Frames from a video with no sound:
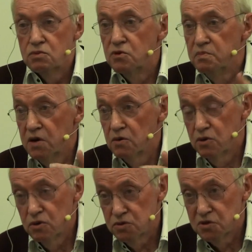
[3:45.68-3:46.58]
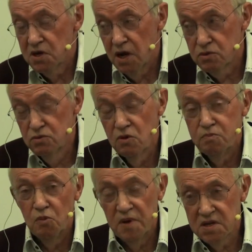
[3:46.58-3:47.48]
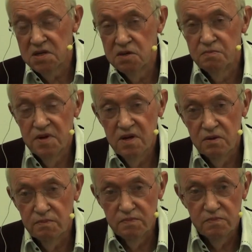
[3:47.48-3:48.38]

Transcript: Demain encore, je serai à Tours pour participer